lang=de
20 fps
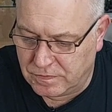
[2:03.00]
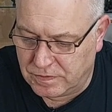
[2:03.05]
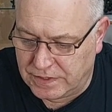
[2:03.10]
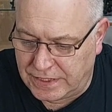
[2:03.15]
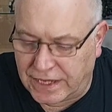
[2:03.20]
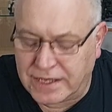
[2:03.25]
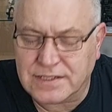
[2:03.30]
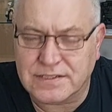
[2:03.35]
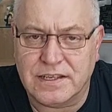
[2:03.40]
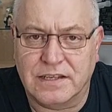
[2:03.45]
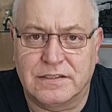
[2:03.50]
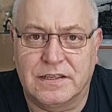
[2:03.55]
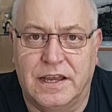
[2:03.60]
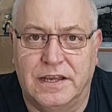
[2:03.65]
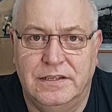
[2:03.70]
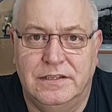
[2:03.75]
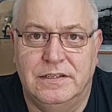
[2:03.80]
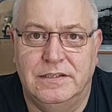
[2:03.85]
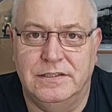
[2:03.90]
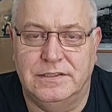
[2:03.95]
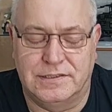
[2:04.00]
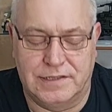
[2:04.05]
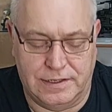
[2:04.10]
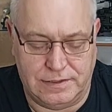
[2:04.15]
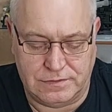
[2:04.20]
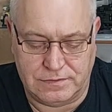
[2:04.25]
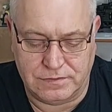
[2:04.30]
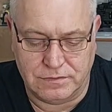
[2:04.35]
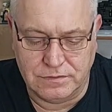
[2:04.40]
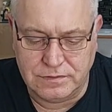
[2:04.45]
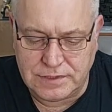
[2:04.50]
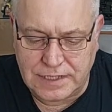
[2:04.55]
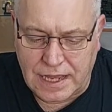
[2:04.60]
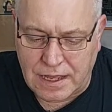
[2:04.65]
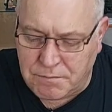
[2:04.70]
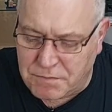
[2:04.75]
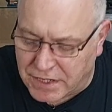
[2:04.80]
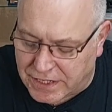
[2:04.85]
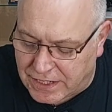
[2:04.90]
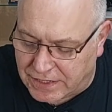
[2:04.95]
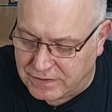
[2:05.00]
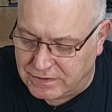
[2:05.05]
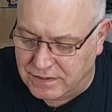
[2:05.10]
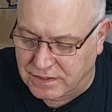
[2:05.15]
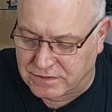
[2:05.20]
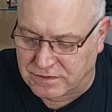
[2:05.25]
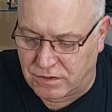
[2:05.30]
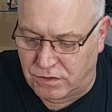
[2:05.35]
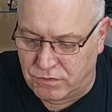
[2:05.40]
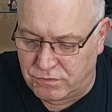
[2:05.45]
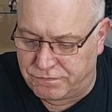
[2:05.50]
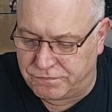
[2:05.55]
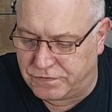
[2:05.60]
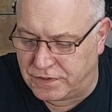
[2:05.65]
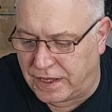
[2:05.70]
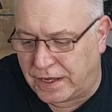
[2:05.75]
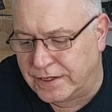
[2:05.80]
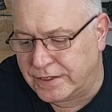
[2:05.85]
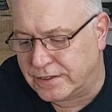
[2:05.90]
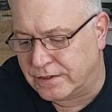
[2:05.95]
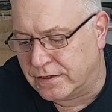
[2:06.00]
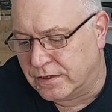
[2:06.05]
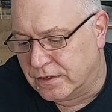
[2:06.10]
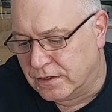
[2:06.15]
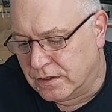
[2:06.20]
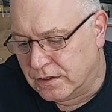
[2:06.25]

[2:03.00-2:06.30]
Ja, es hat keine Lizenz. Und ja, man kann das auch vielleicht,